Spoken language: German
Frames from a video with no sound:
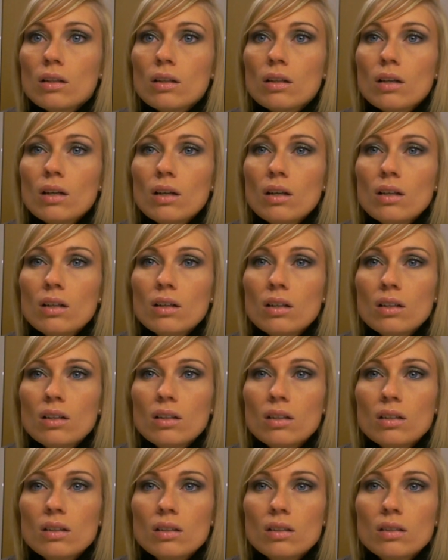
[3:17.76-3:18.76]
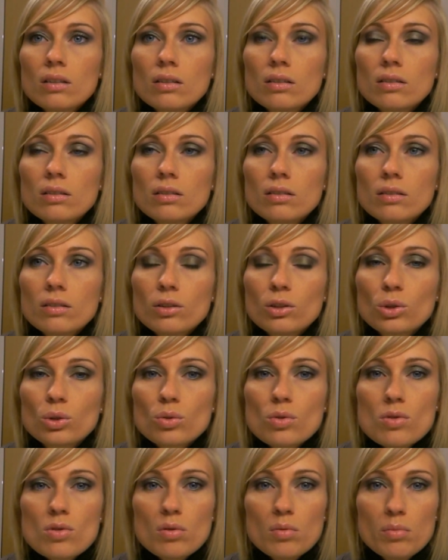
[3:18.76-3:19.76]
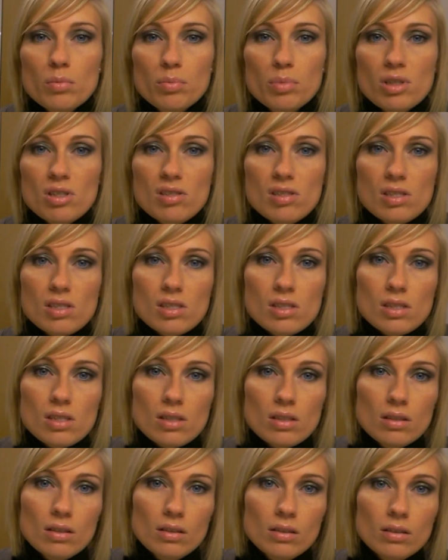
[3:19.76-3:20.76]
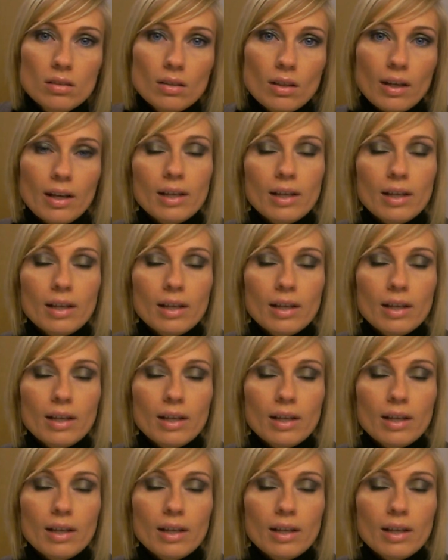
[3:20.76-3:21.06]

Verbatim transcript: Ah, schon so ein bisschen,